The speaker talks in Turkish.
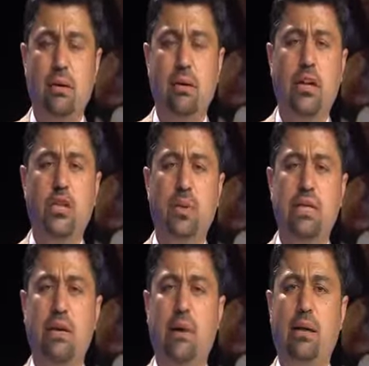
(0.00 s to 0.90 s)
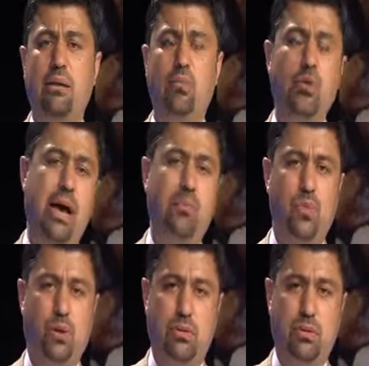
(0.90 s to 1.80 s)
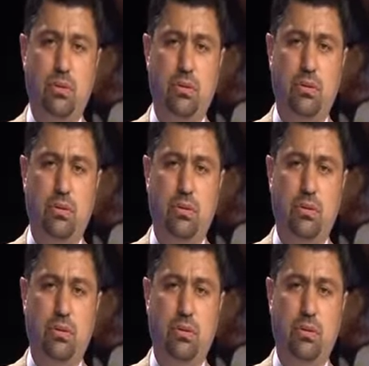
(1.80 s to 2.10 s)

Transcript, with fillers: hiçbir zaman bunu yapmıyoruz.